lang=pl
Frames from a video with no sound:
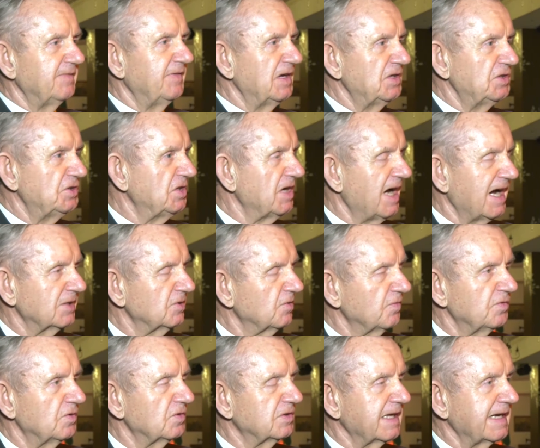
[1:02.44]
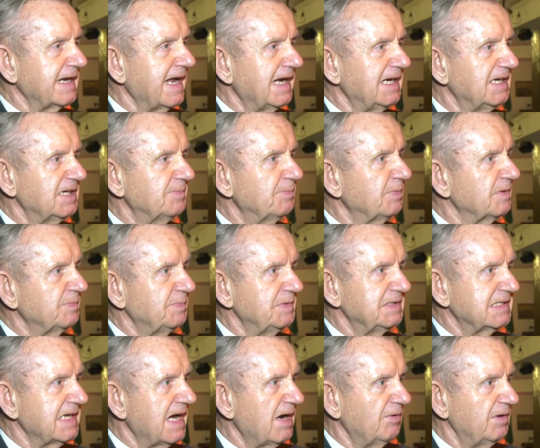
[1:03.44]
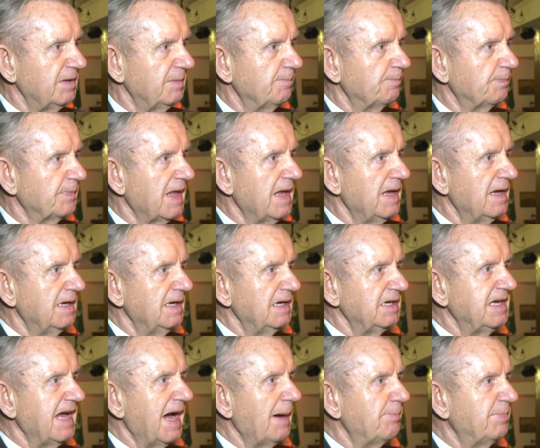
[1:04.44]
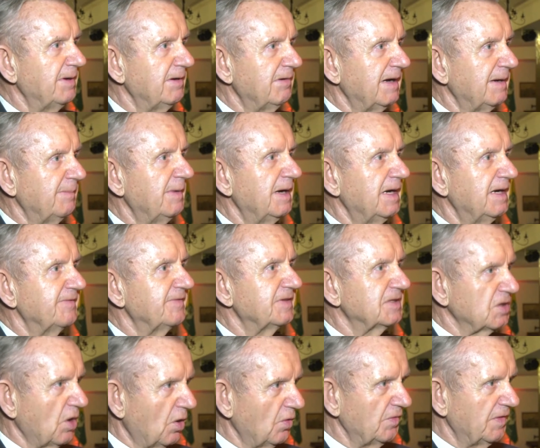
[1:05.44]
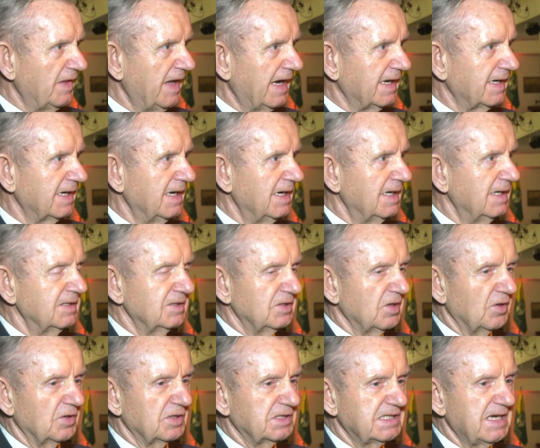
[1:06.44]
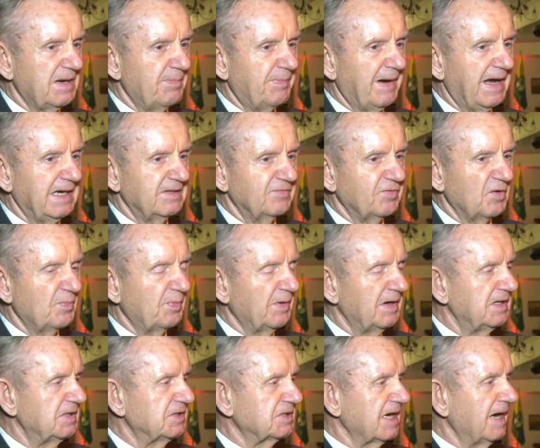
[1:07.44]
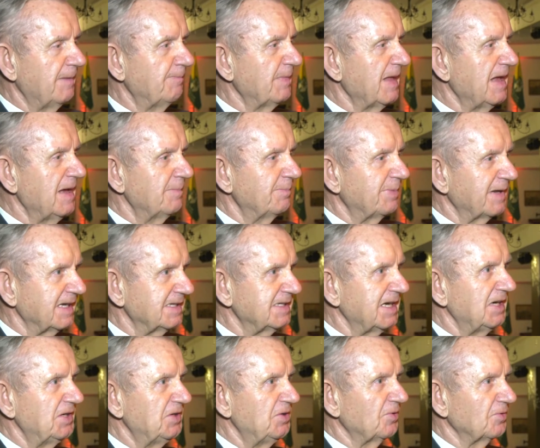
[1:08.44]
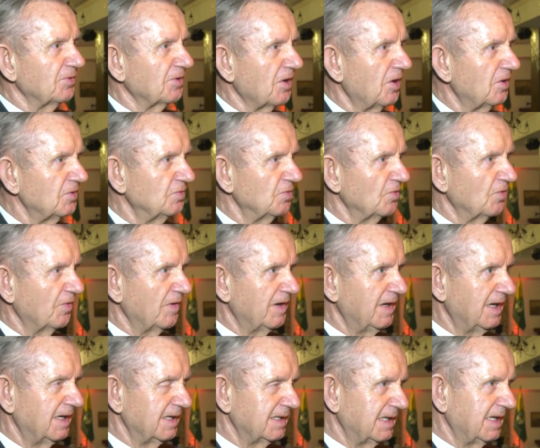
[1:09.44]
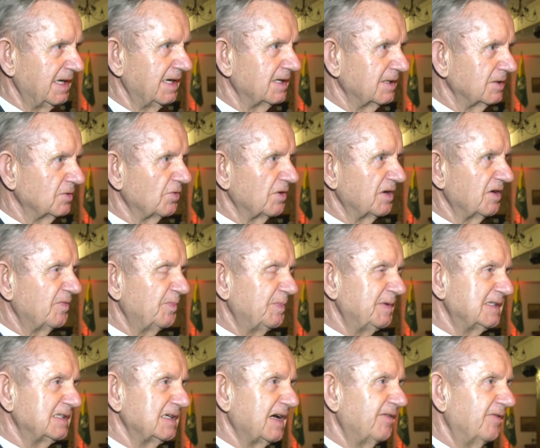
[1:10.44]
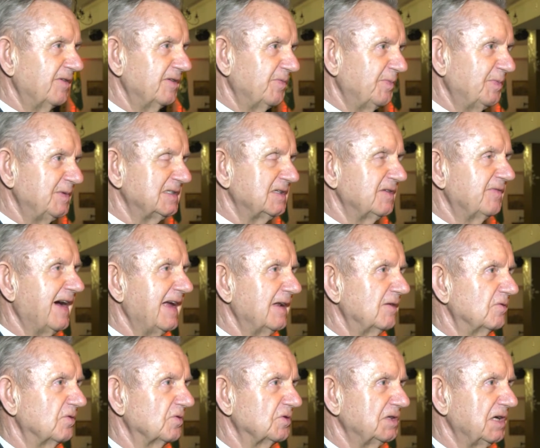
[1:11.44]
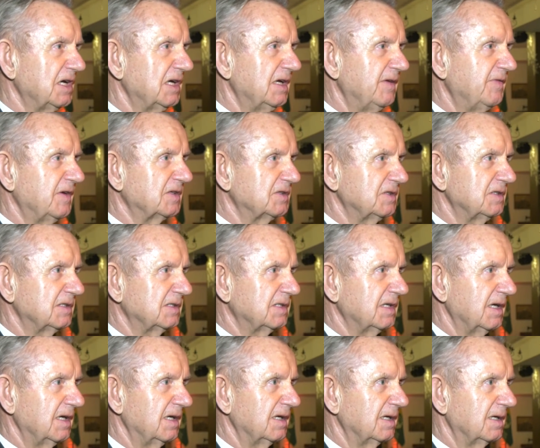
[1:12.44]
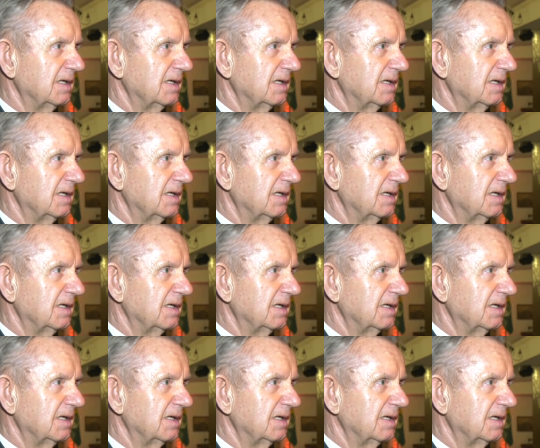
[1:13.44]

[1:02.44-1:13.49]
200 aktów notarialnych podpisałem. Ja byłem w sądach. To chcę Państwu powiedzieć, że prezesi ogrodów, tych, których wpisywano do Księgi Wieczystej,